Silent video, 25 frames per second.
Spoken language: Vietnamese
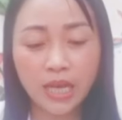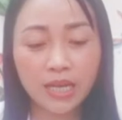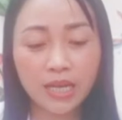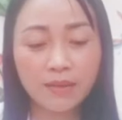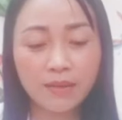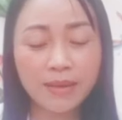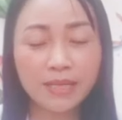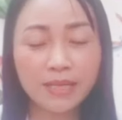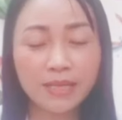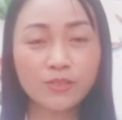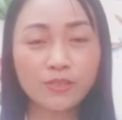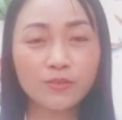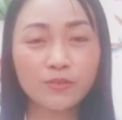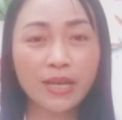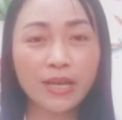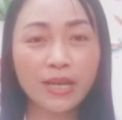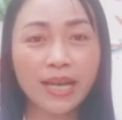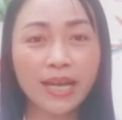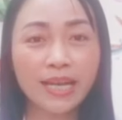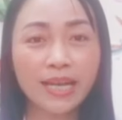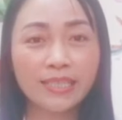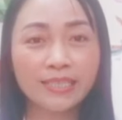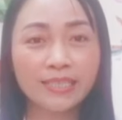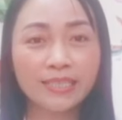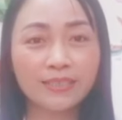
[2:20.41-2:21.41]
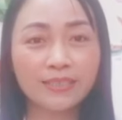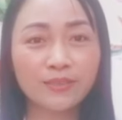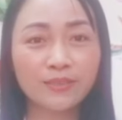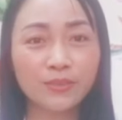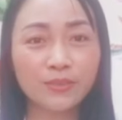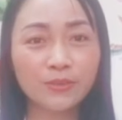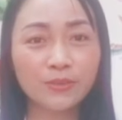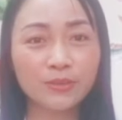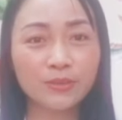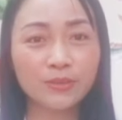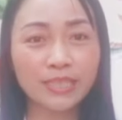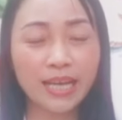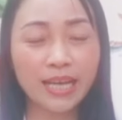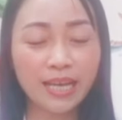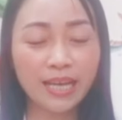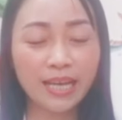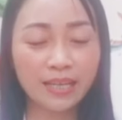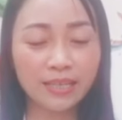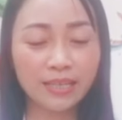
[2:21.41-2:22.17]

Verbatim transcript: lá bài số 2 của chúng ta